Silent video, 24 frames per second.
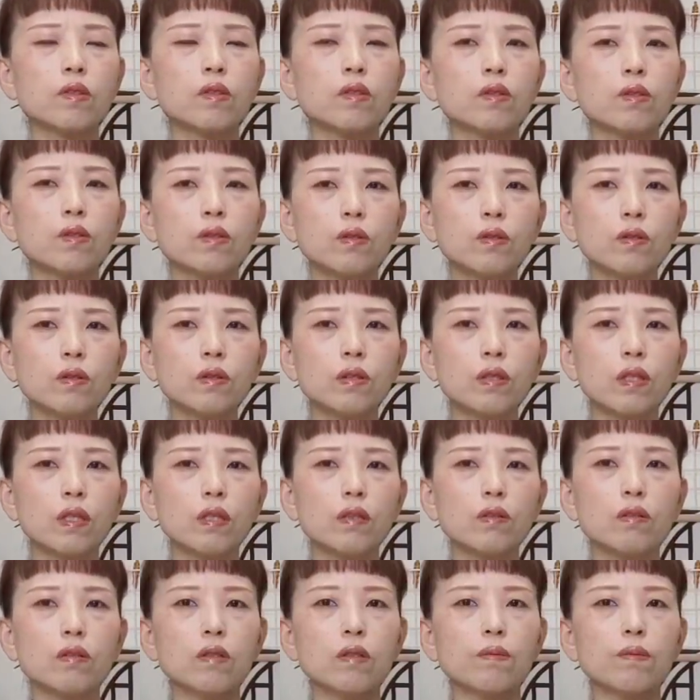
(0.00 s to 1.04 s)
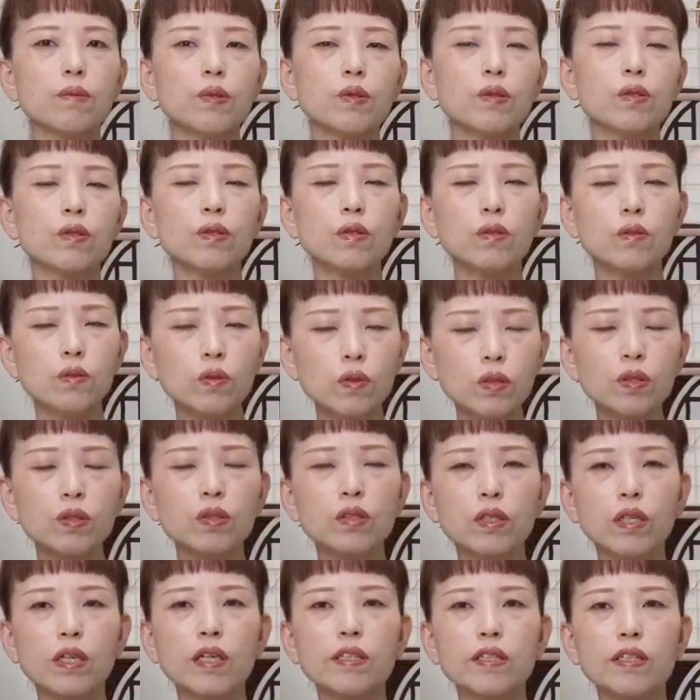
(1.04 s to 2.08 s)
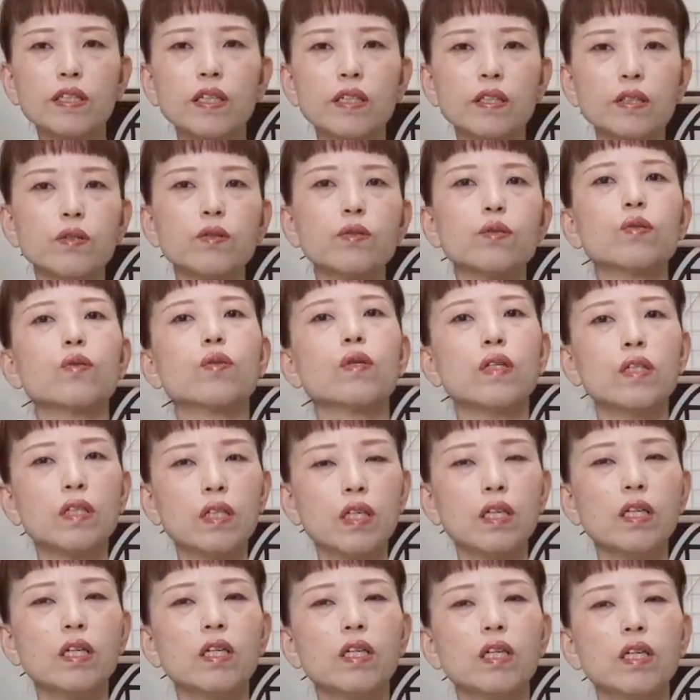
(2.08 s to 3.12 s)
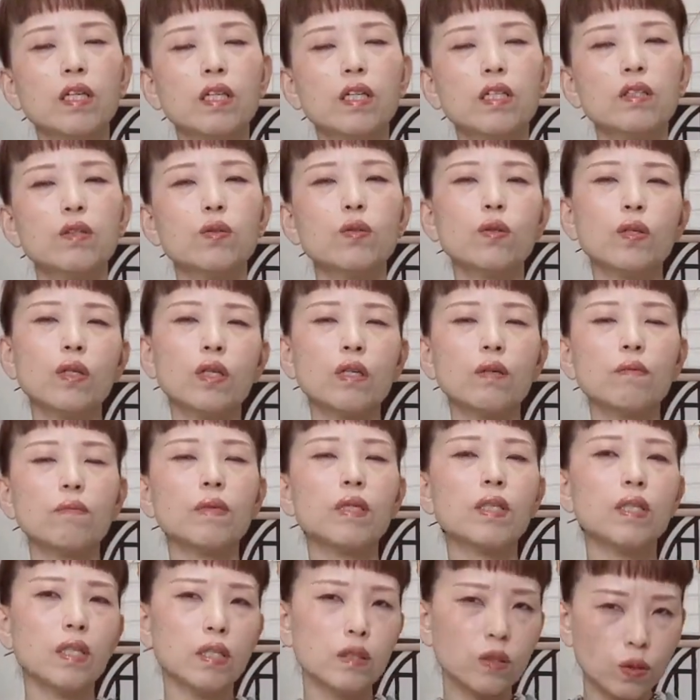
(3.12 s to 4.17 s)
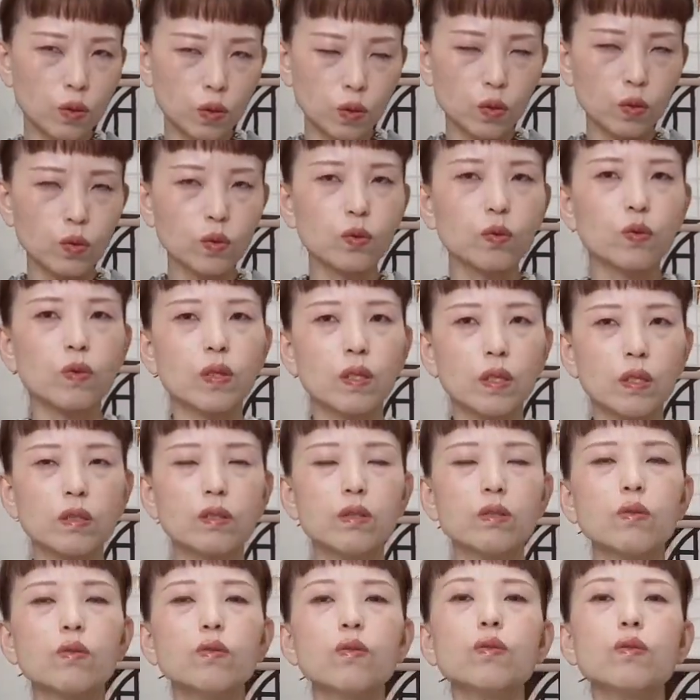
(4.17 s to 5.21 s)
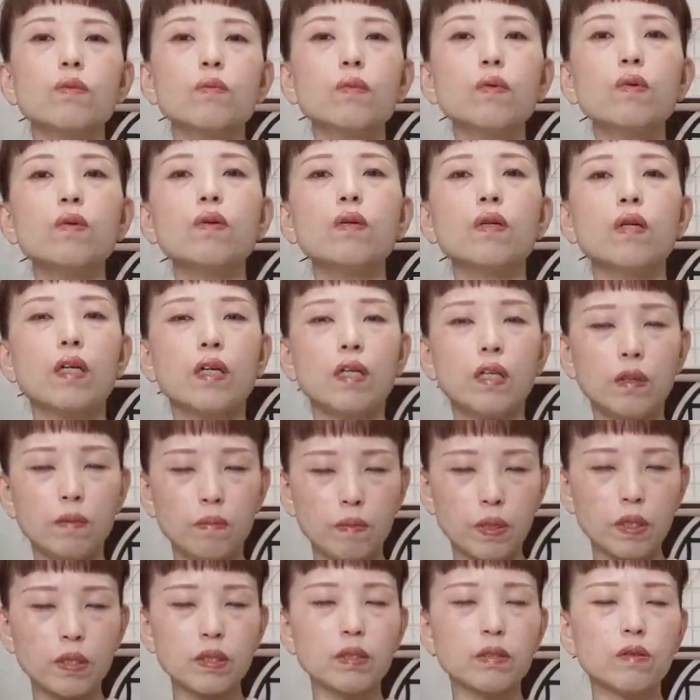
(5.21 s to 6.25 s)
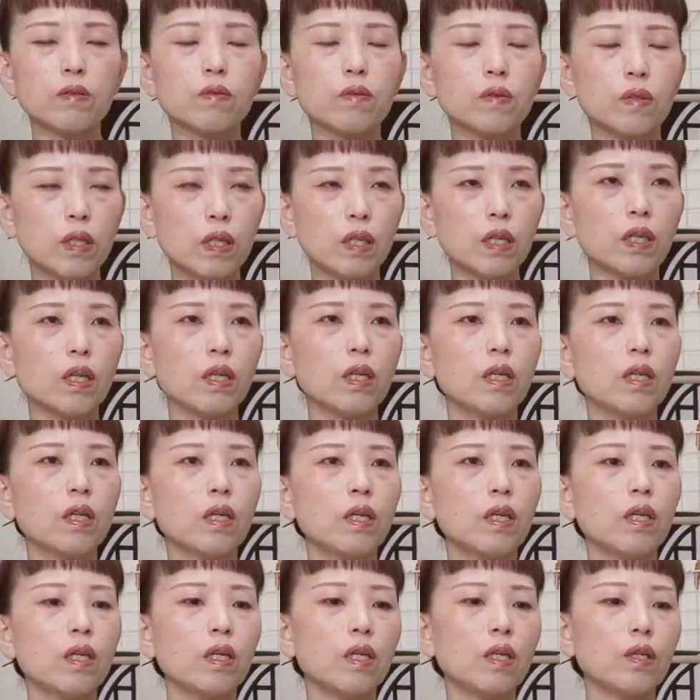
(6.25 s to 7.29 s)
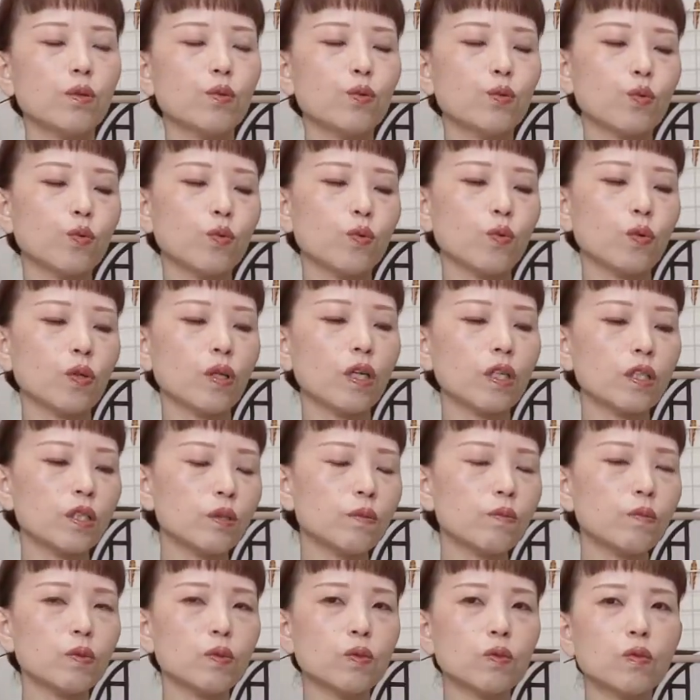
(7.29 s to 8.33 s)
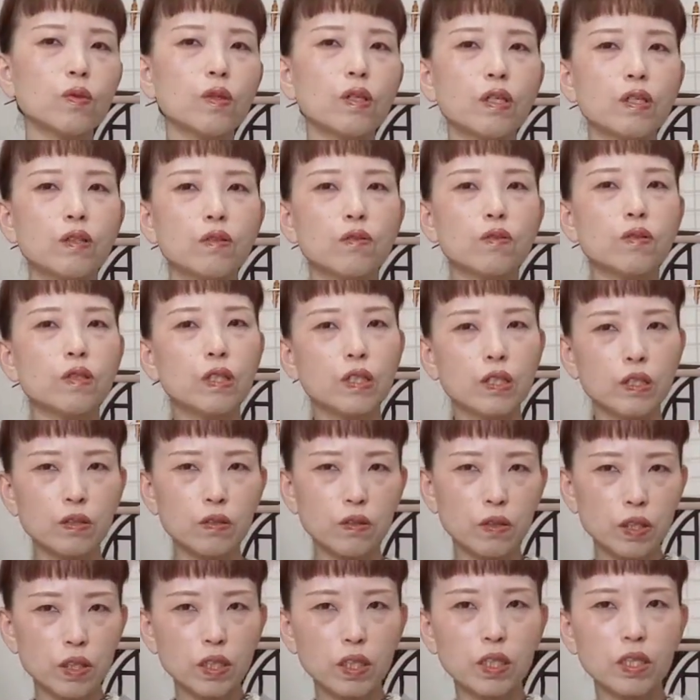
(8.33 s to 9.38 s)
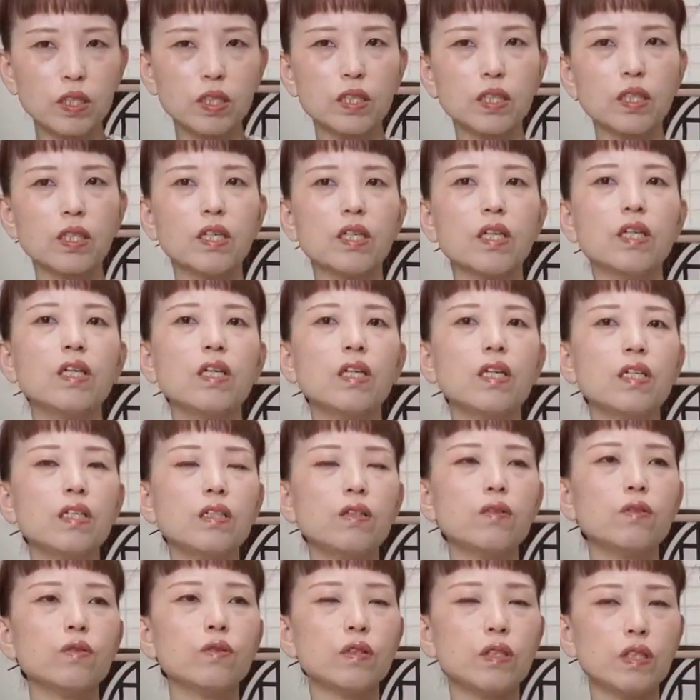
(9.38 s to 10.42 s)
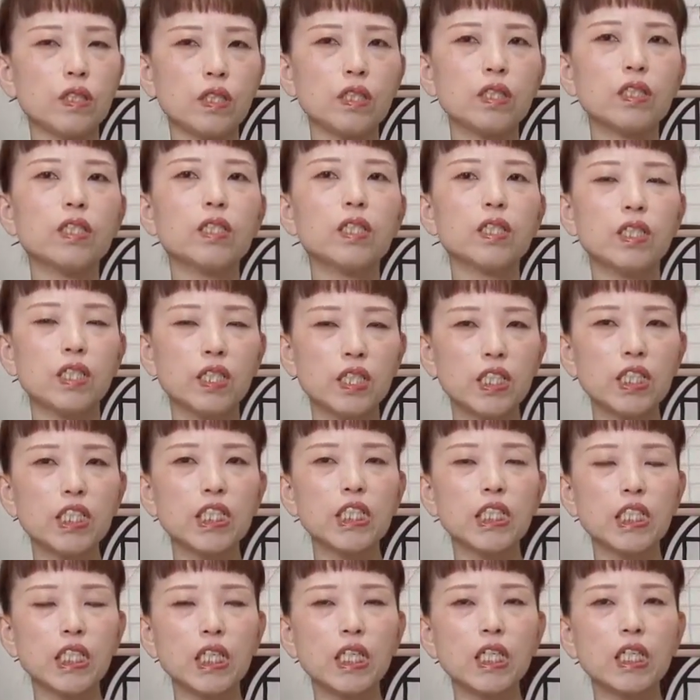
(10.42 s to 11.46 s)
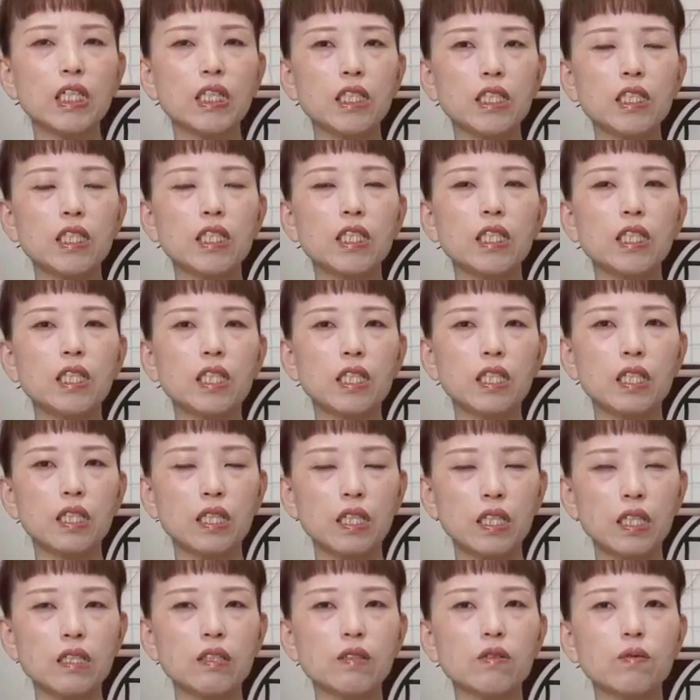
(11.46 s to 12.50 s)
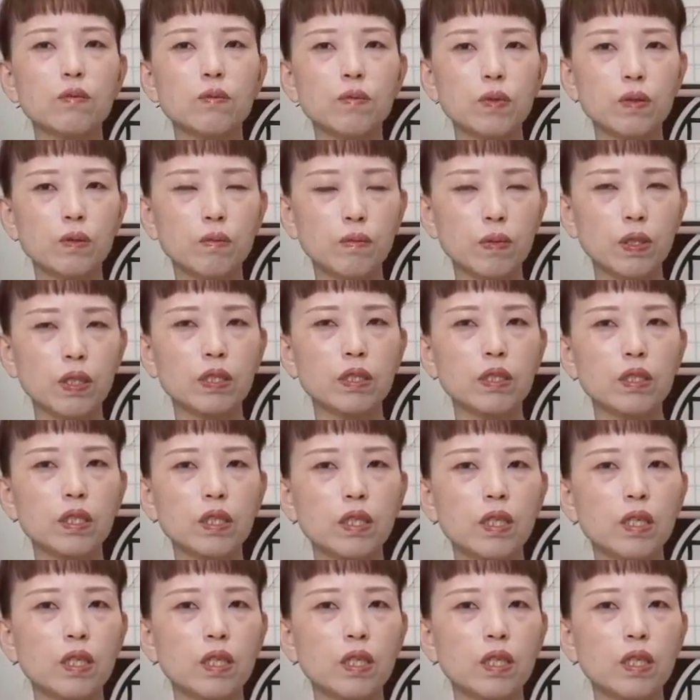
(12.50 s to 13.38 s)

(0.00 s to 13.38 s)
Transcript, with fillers: 継ぐって言ってもすんごい継がんないよとかね、それが目立つよとかそういうのもありますので、えっと、安物買いの税入しないにならないようにしたらいいんじゃないかなと思います。